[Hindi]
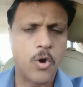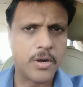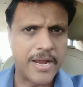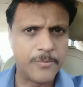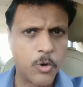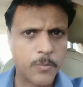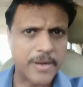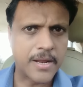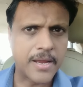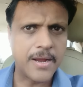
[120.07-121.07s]
ऑनलाइन मोड पर
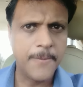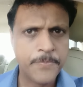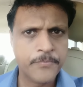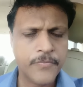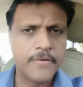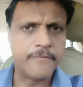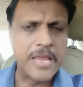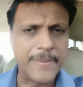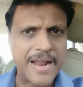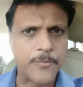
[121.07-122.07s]
रहेगा
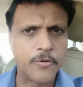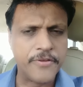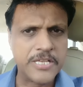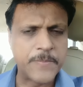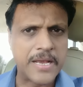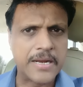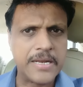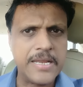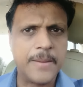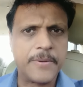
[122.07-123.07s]
वहीं पर आपको फीस पे
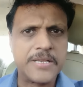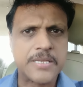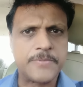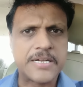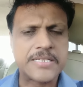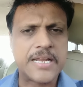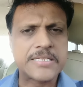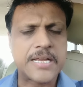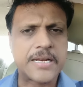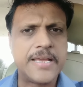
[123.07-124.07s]
करनी है अपने सब्जेक्ट सिलेक्ट
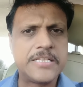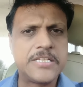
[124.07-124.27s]
करने हैं जिस